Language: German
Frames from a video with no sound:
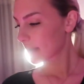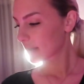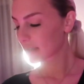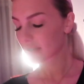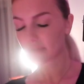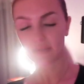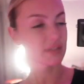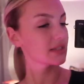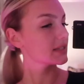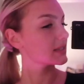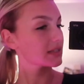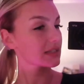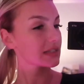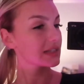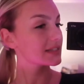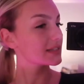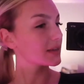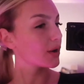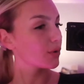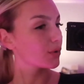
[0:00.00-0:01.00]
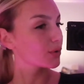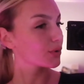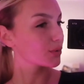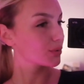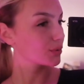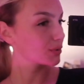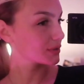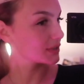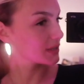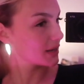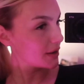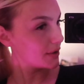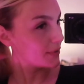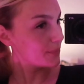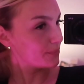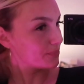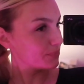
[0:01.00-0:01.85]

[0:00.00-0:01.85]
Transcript: Deswegen ist das Licht auch rosa.